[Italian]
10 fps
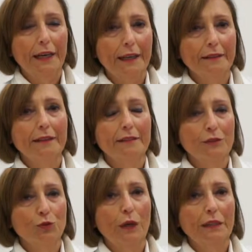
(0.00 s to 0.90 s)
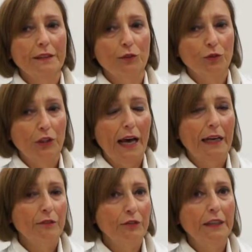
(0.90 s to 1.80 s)
caratteri sessuali
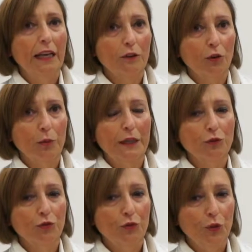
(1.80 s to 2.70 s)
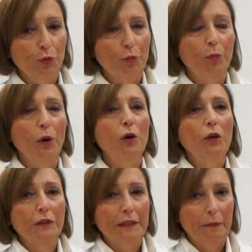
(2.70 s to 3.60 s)
secondari fino al completo sviluppo
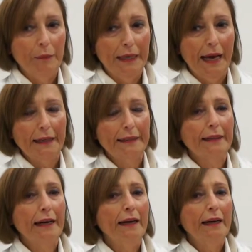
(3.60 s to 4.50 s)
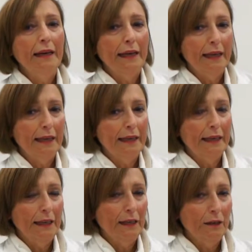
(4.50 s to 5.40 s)
del menarca e,
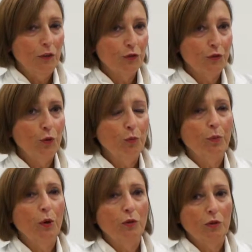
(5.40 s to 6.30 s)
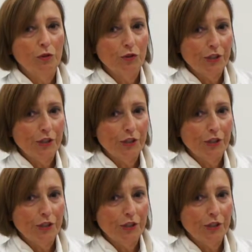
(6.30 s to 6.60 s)
e lo sviluppo oh,